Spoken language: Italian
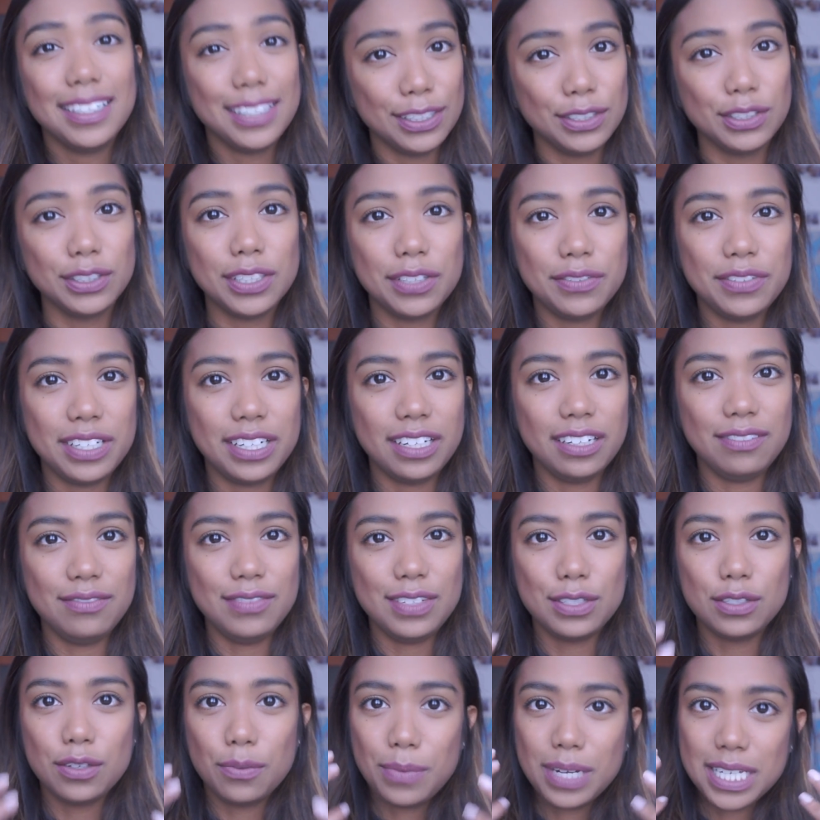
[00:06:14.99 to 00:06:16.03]
tendo ad avere il
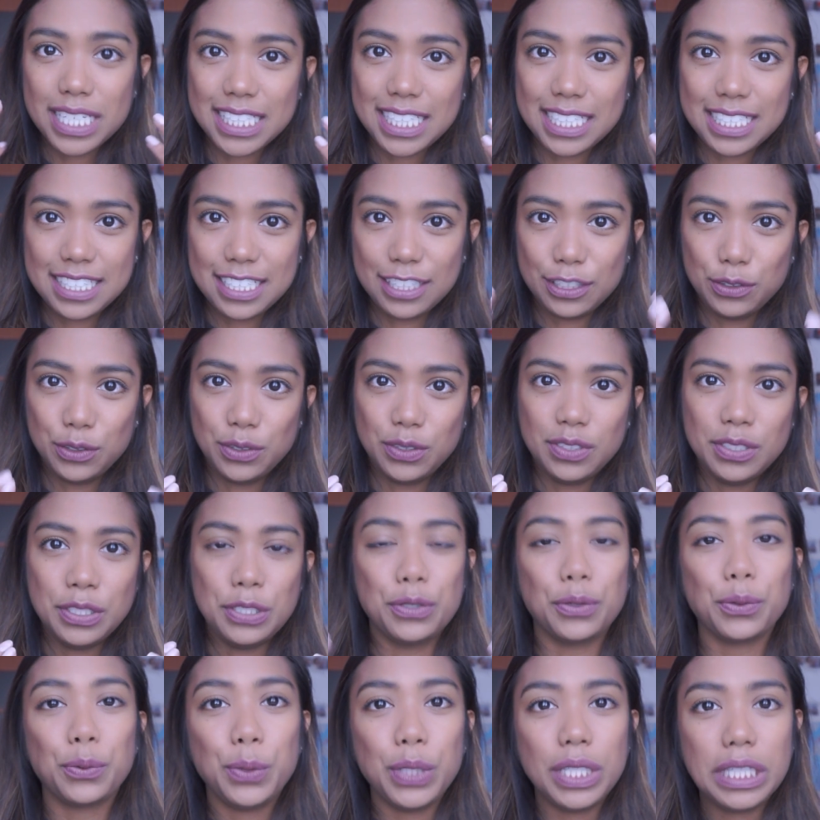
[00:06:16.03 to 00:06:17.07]
viso abbastanza
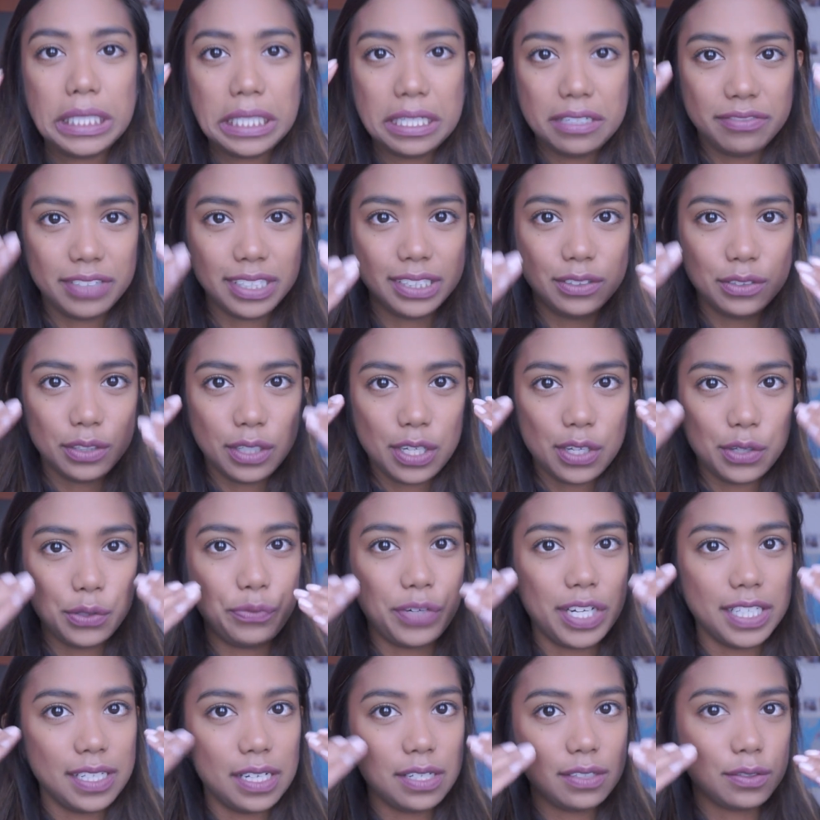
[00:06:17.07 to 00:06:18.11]
tondino, quindi il fatto che io
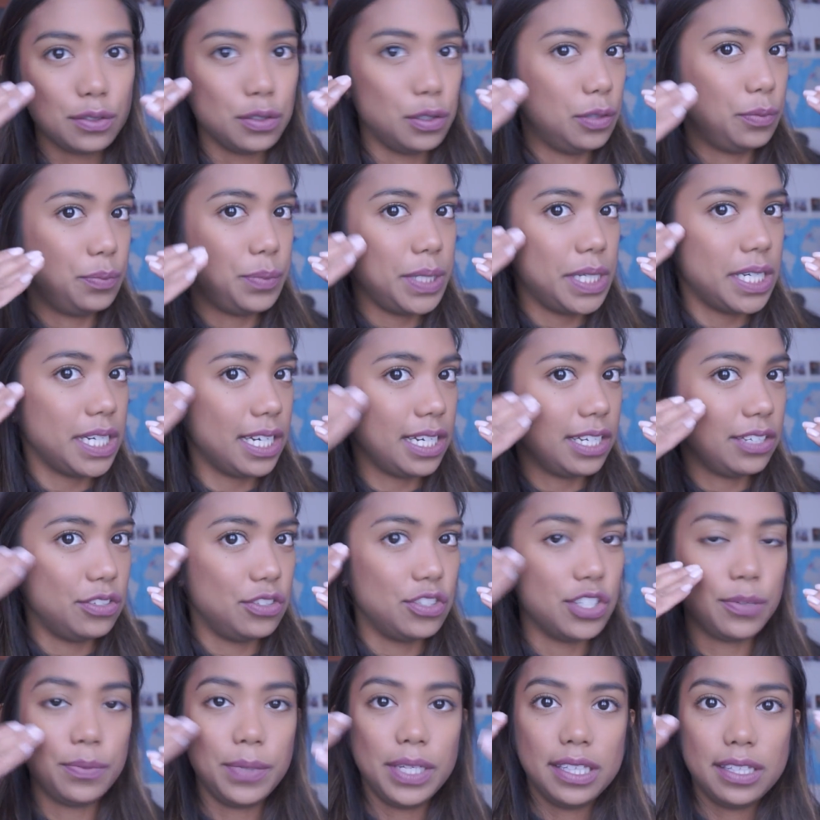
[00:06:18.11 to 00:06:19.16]
vada a scolpire
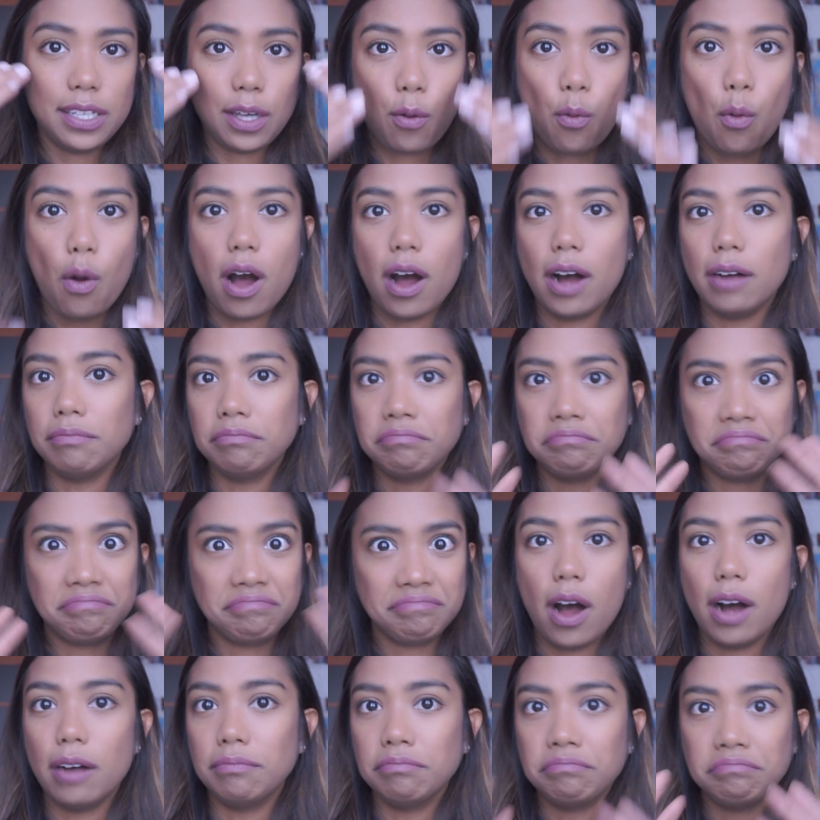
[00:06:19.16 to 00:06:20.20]
leggermente qua...
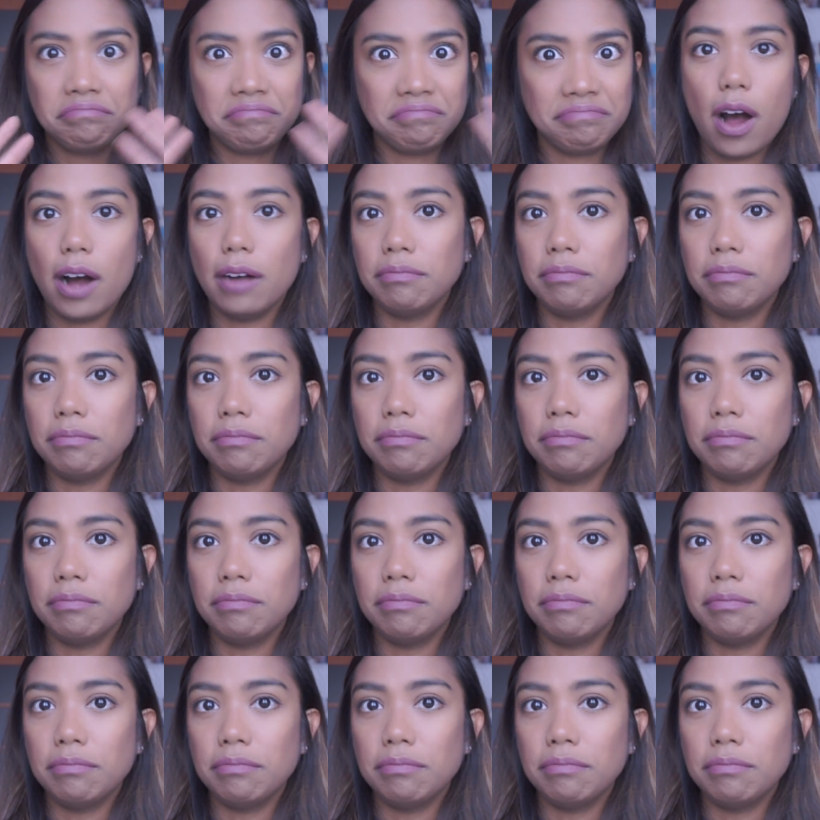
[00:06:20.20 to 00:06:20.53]
No ah,